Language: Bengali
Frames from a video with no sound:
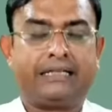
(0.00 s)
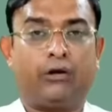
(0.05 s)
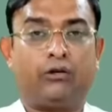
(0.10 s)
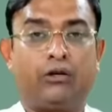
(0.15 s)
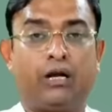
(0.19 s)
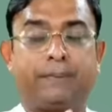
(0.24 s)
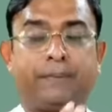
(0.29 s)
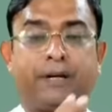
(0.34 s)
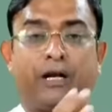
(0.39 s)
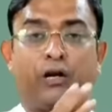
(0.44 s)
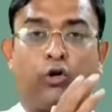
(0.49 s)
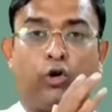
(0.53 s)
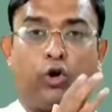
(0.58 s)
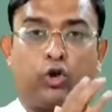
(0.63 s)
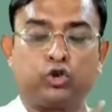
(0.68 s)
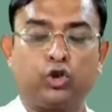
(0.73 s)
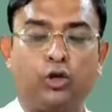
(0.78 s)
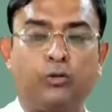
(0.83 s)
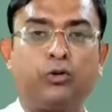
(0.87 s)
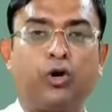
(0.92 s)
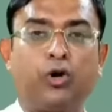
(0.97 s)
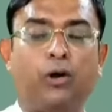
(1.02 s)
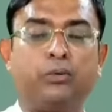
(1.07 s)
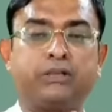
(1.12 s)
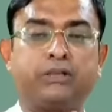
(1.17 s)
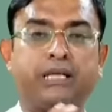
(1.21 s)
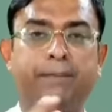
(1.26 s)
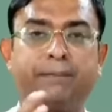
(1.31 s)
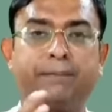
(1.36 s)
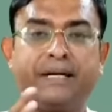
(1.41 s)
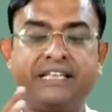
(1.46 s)
তাহলে আপনার হজম
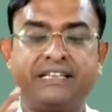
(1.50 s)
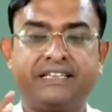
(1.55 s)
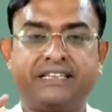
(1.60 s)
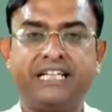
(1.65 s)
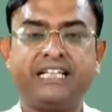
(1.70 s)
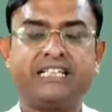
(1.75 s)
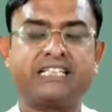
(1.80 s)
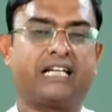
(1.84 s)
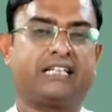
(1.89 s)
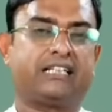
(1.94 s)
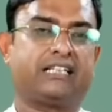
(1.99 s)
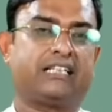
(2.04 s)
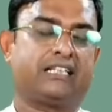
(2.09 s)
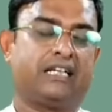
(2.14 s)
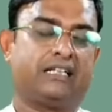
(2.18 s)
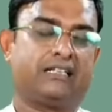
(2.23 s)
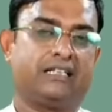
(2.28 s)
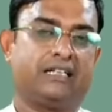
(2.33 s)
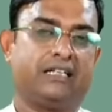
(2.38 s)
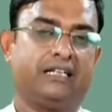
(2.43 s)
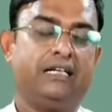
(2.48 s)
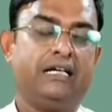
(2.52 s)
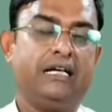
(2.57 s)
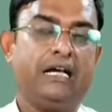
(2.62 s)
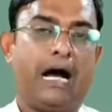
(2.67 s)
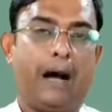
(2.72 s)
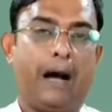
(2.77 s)
ক্ষমতা বৃদ্ধির সাথে সাথে